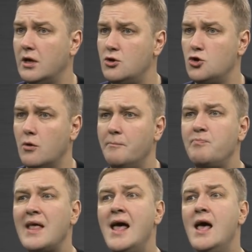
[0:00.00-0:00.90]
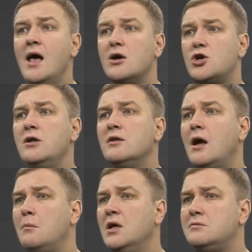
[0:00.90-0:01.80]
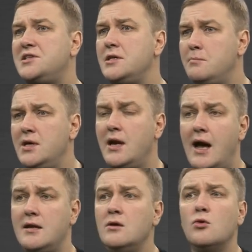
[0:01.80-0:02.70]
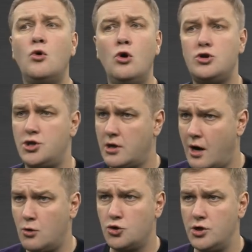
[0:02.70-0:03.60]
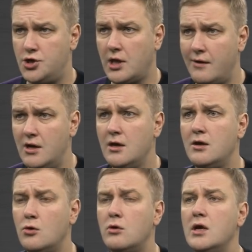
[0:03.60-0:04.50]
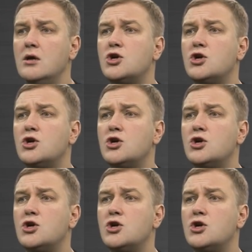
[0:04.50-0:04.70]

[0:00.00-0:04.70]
о чем. Жил да был в Сибири один очень хороший человек, Георгий